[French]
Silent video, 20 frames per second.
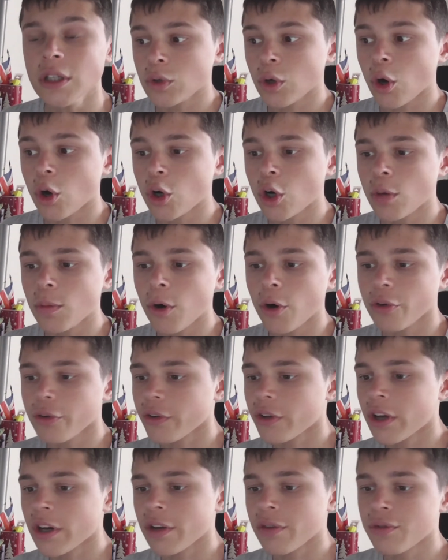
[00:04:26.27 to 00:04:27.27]
recommande
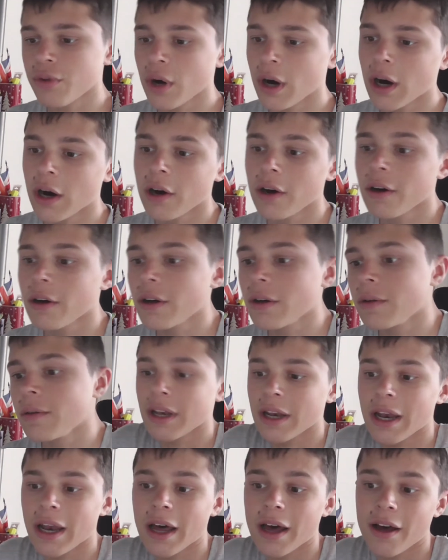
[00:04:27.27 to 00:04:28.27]
d'aller voir
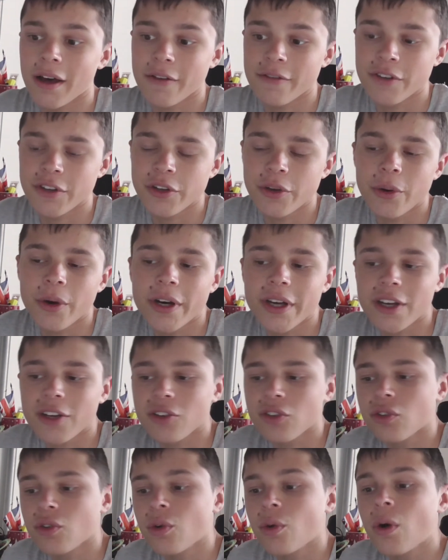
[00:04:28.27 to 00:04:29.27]
la vidéo
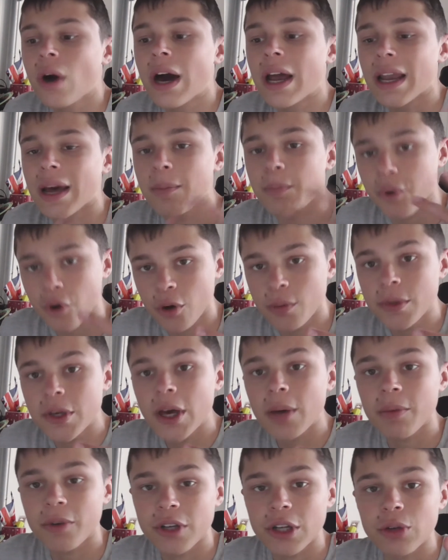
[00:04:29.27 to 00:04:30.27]
réaction à la
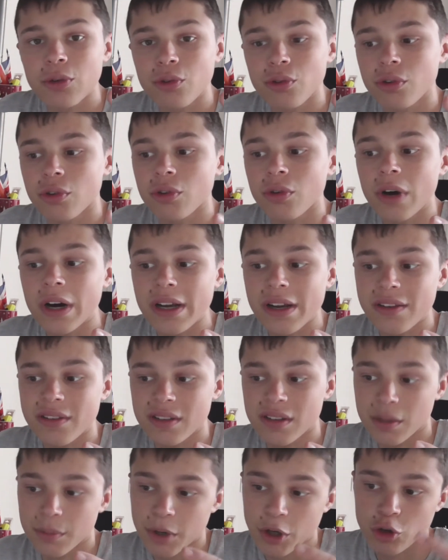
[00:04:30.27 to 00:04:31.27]
première bande annonce de Dora et la
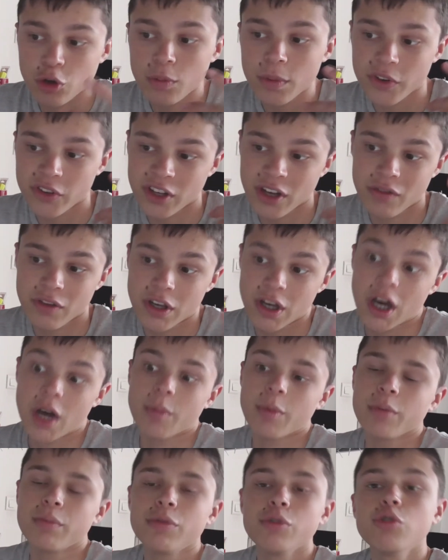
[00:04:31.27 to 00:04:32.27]
Cité Perdue parce qu'il y avait un
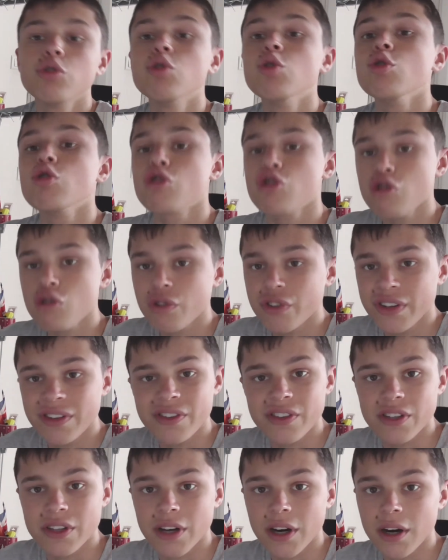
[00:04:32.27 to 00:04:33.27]
peu plus de choses à
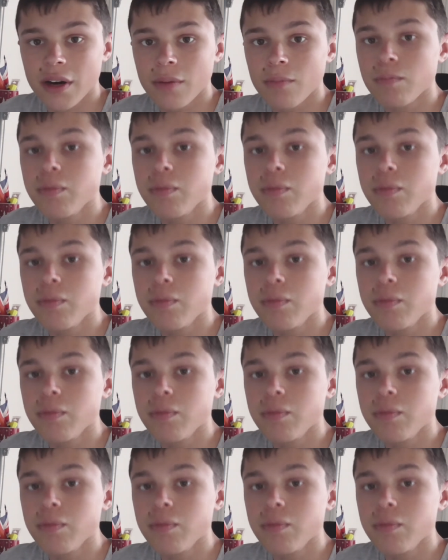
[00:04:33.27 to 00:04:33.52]
dire.